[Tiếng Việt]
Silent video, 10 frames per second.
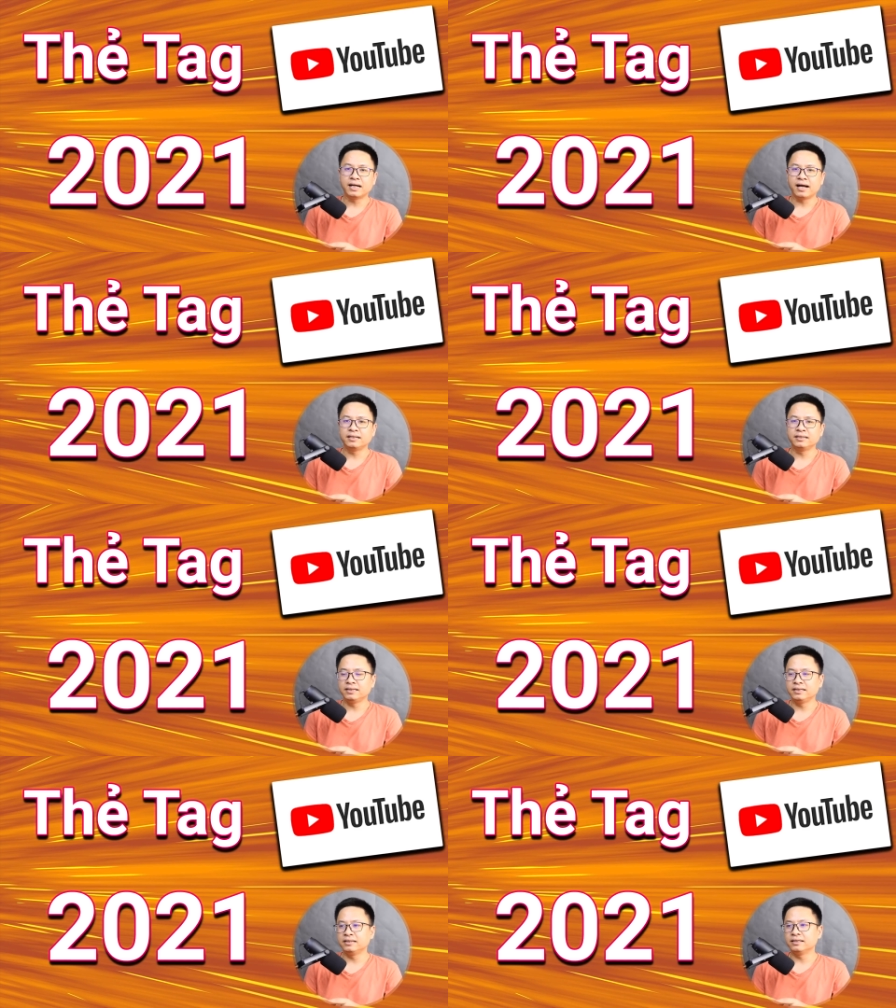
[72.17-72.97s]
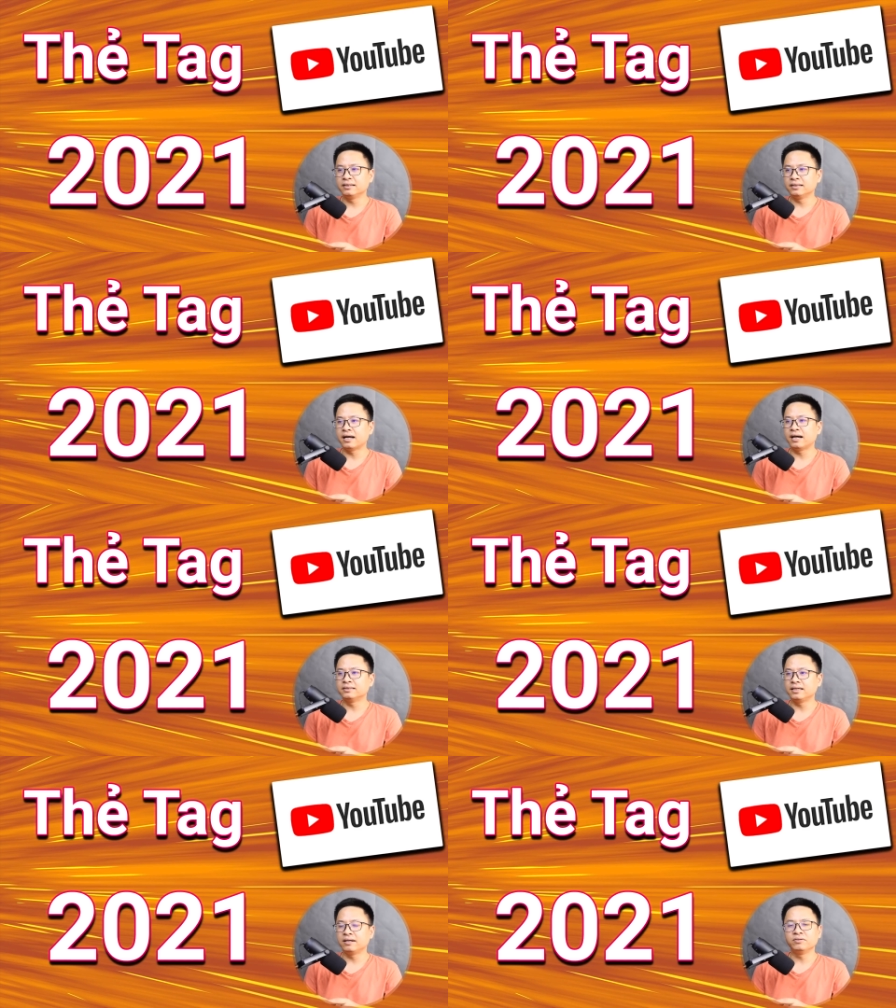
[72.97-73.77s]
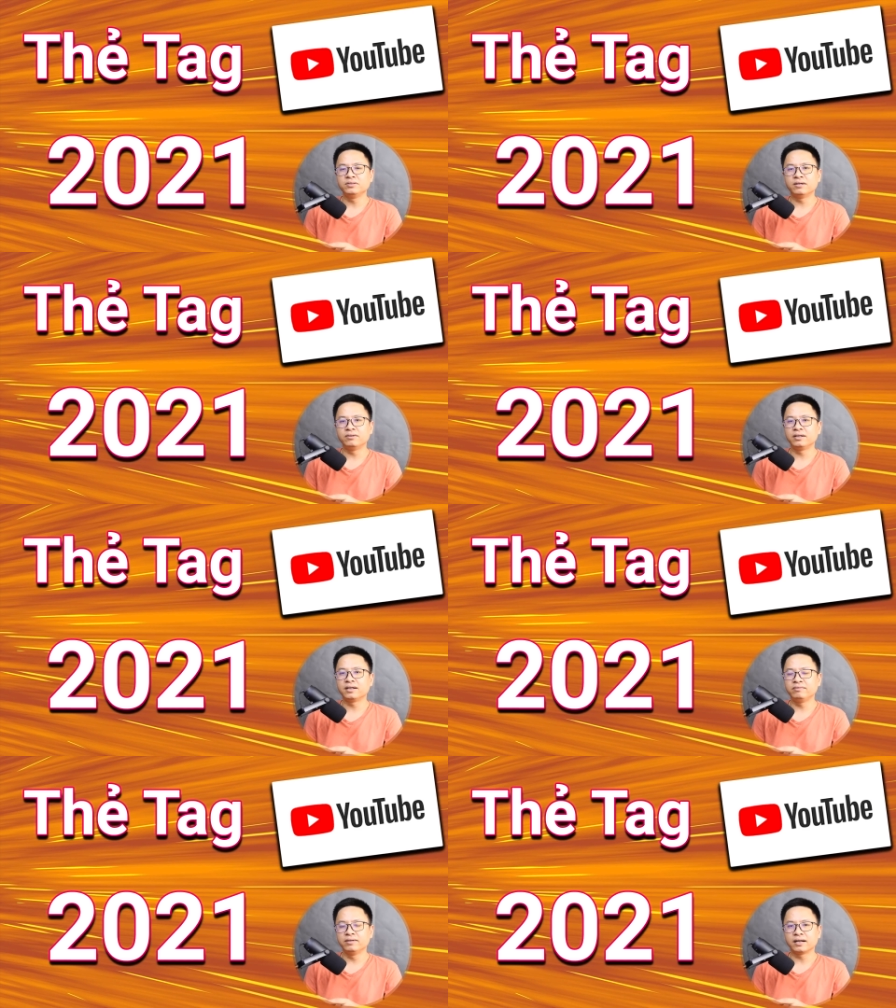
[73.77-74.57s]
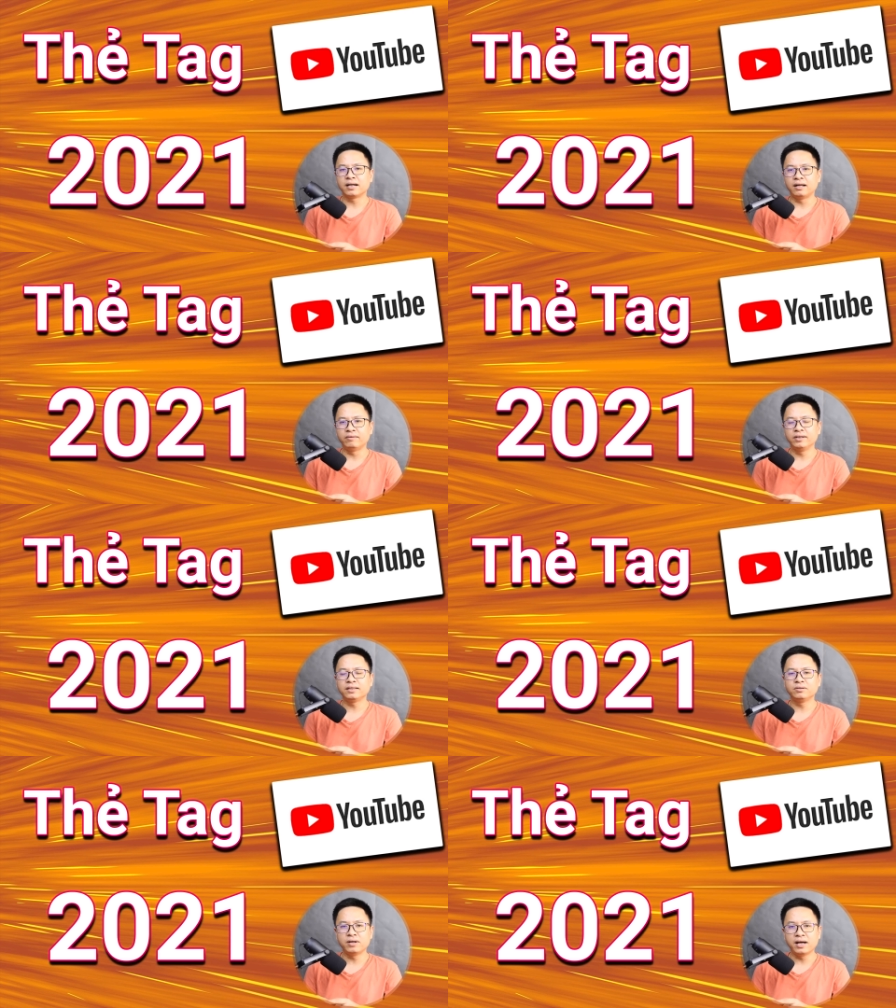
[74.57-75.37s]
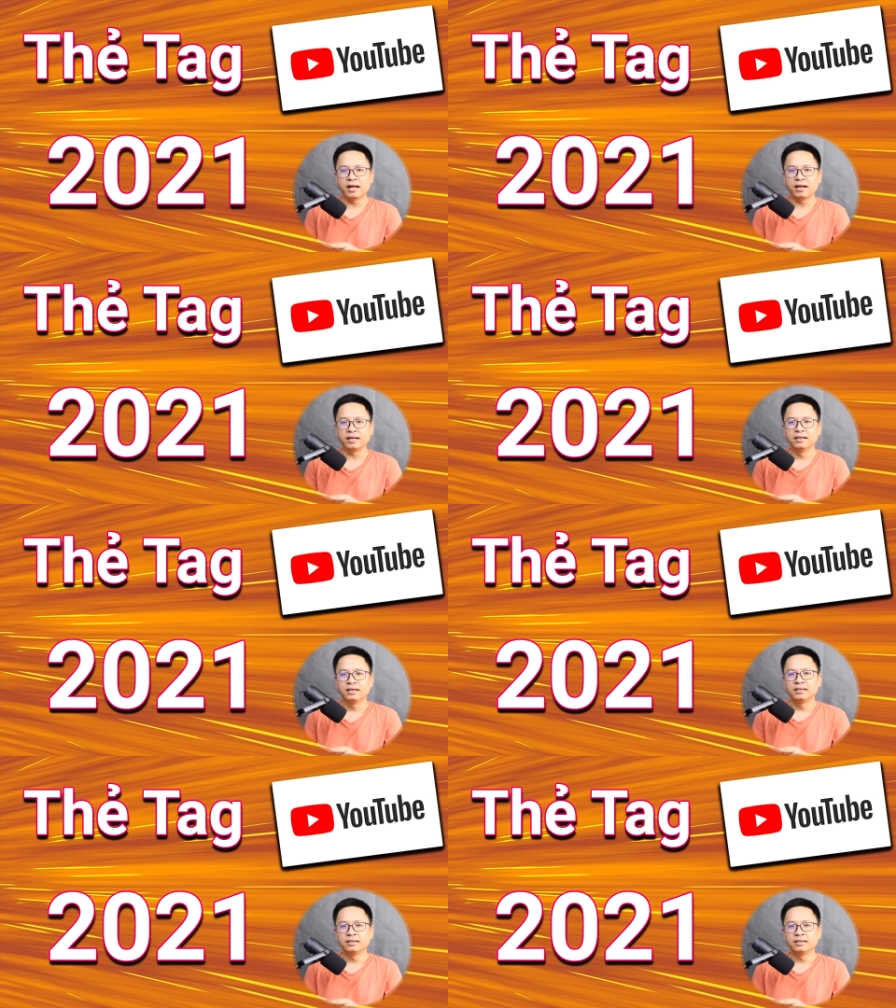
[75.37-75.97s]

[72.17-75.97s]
ra thì người ta sẽ nói nhiều đến cái việc là viết tiêu đề này,